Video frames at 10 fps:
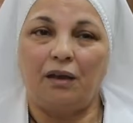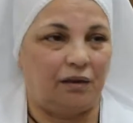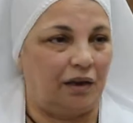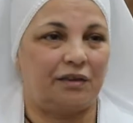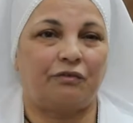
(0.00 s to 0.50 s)

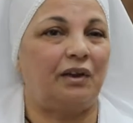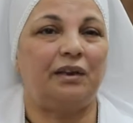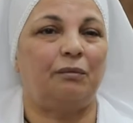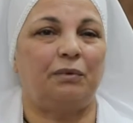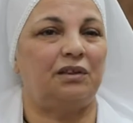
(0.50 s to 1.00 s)

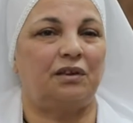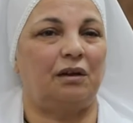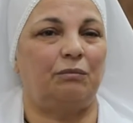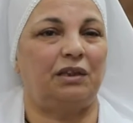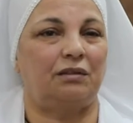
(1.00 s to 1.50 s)
احتفلنا بعيد
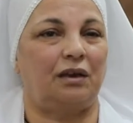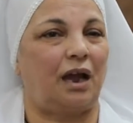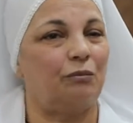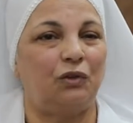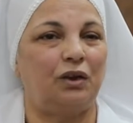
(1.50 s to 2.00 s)
قيامتنا
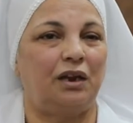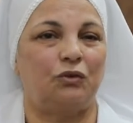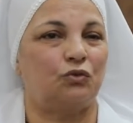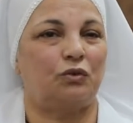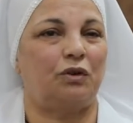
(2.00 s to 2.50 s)
الحمد لله
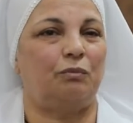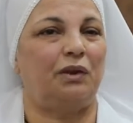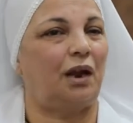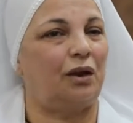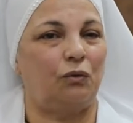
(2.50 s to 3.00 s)
نشكر
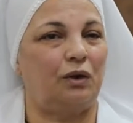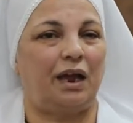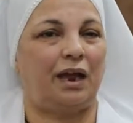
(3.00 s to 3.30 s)
ربنا على كل